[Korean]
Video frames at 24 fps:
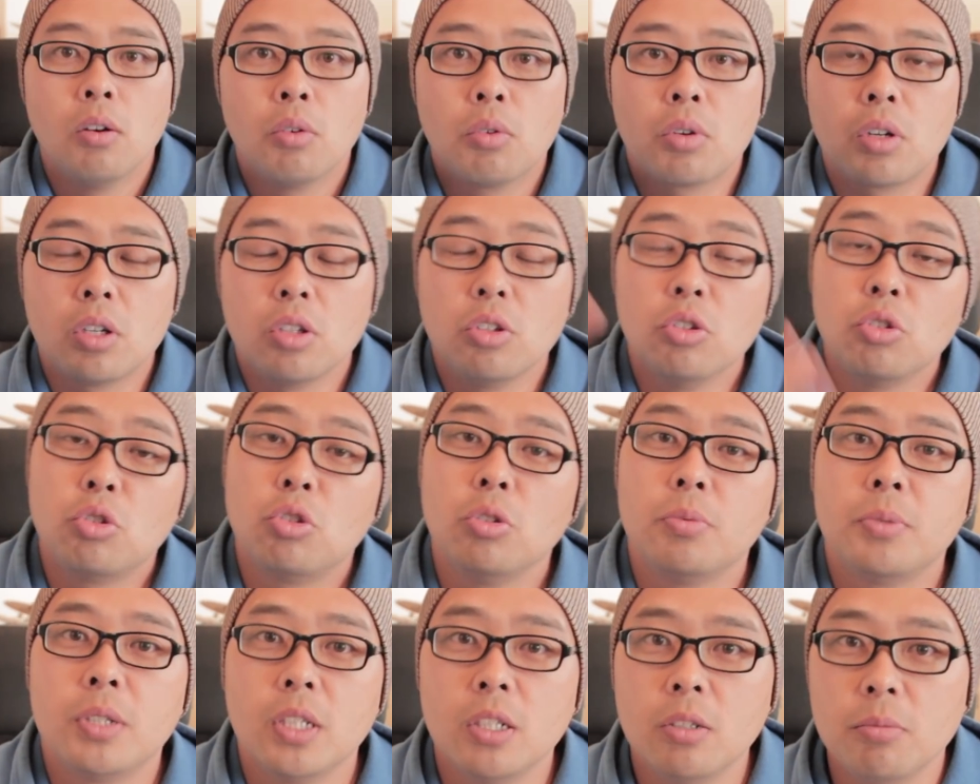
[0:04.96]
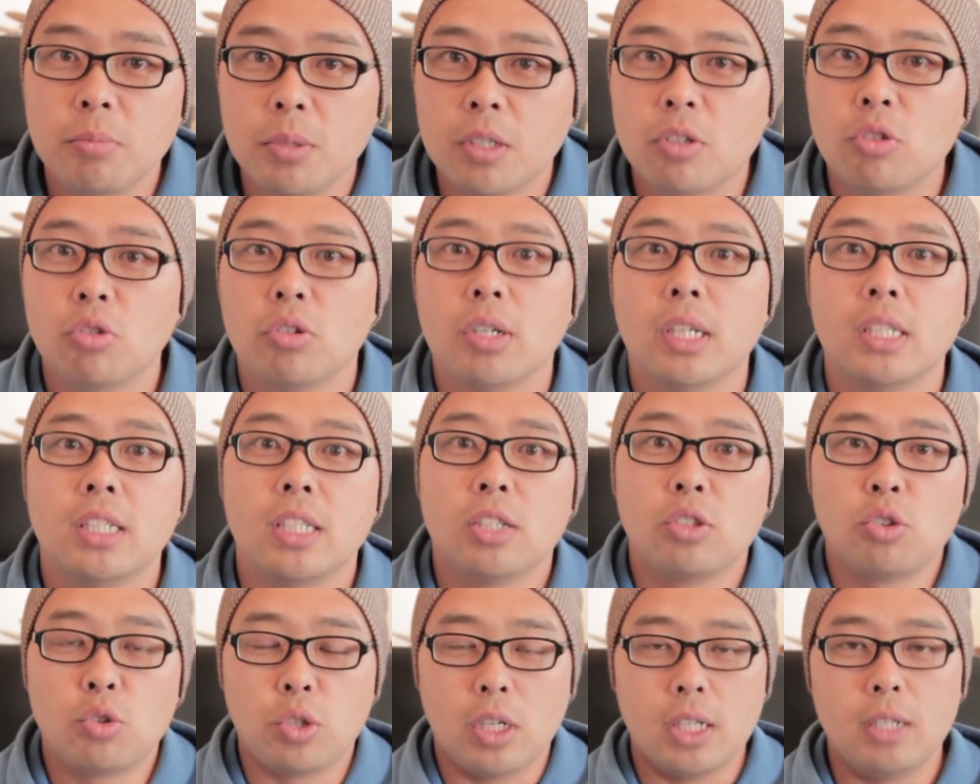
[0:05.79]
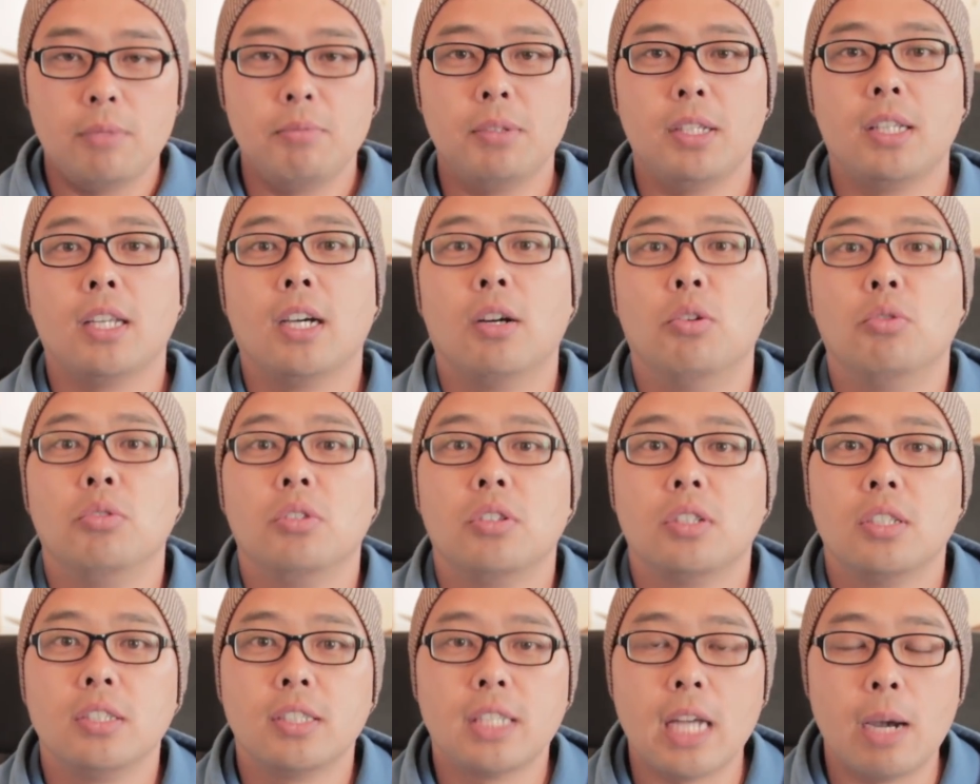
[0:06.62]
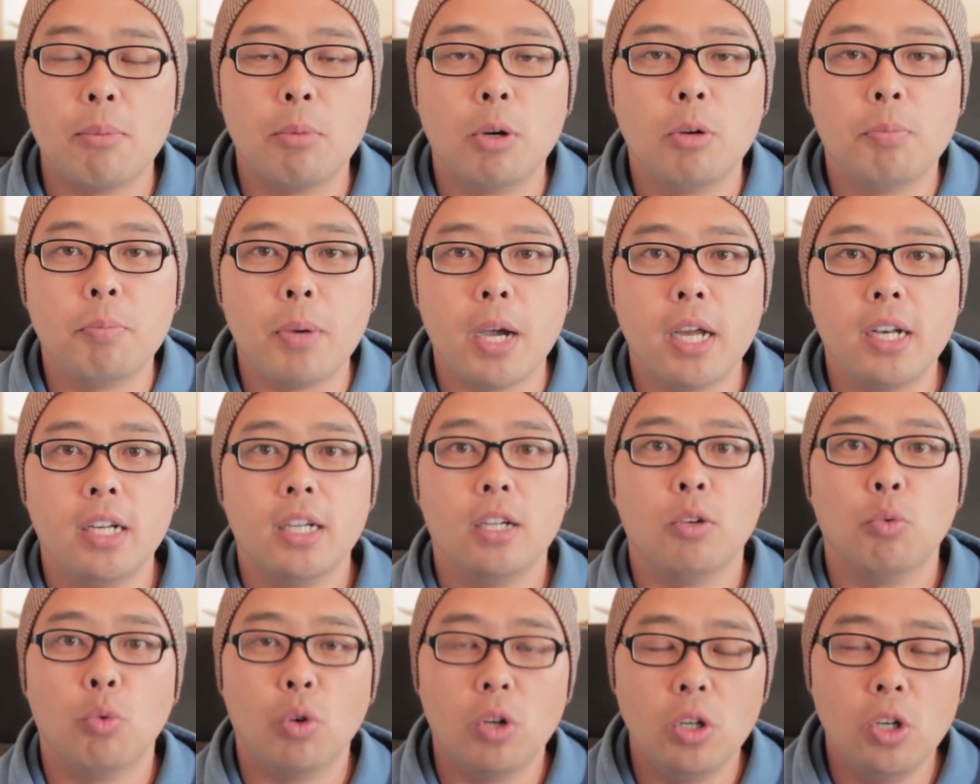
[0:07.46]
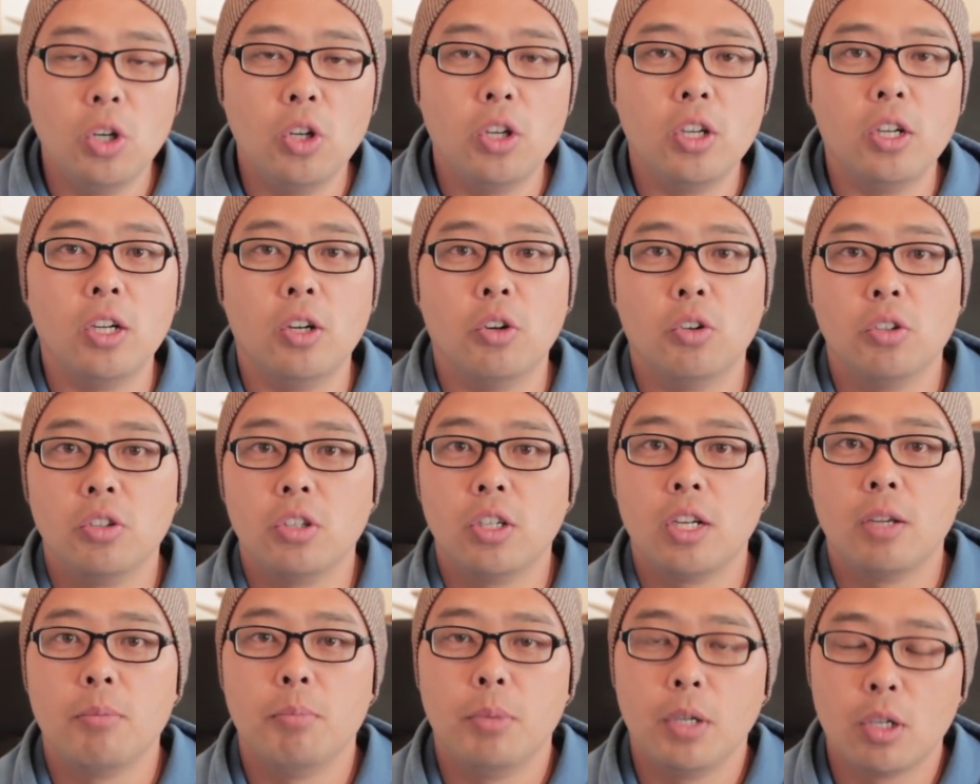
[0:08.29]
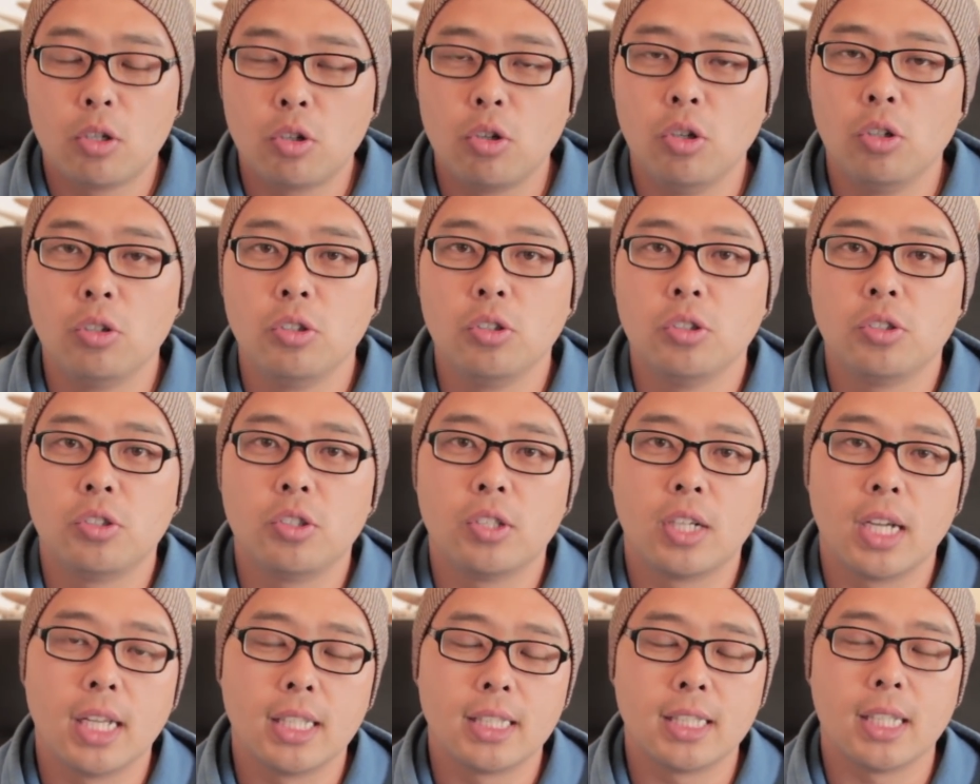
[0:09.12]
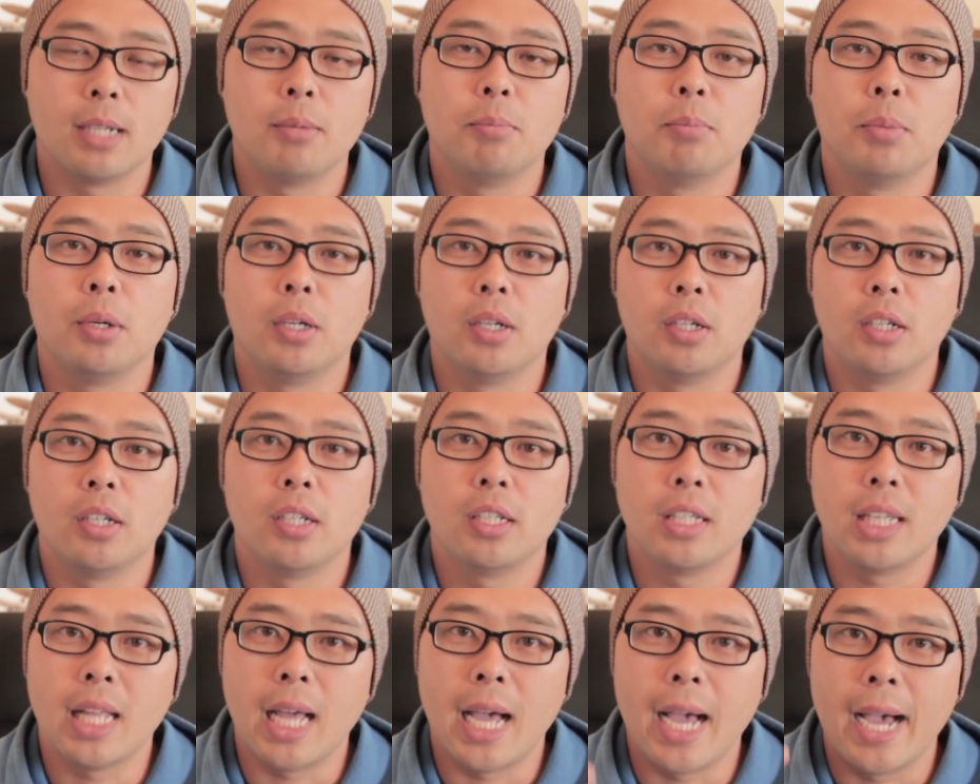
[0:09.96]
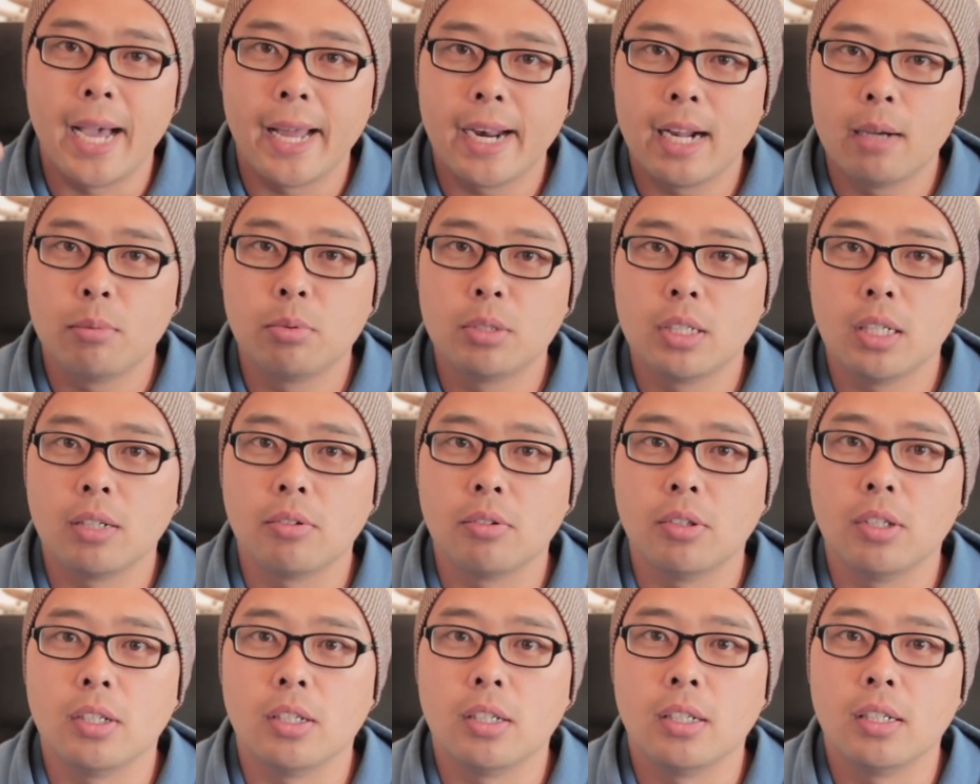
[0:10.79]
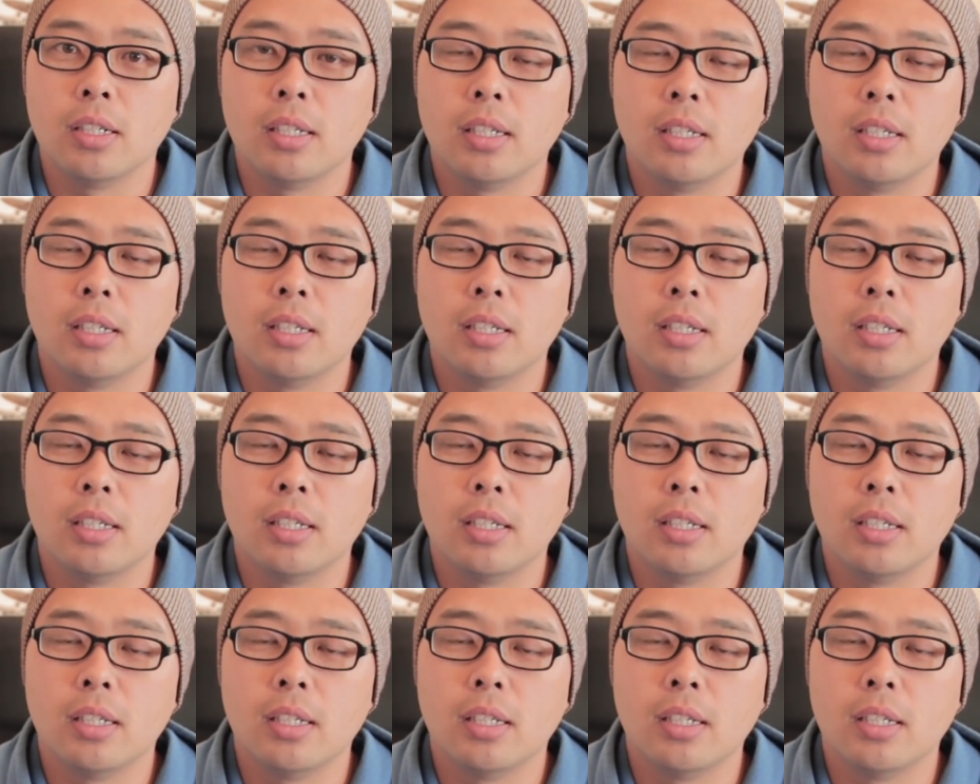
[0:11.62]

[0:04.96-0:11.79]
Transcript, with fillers: 오늘 유튜브 저는 미쿡아재 주한입니다. 오늘은 3월 8일 월요일 오늘의 미쿡 뉴스 같이 한번 알아보자고요.